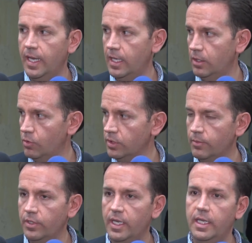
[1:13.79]
Es lo
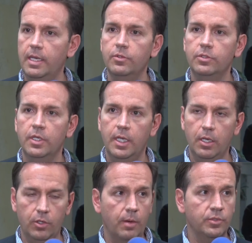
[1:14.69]
último que haríamos
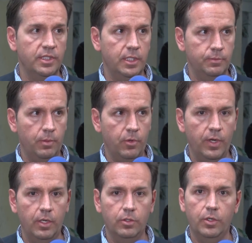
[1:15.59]
y lo que vamos a hacer es promoverlo.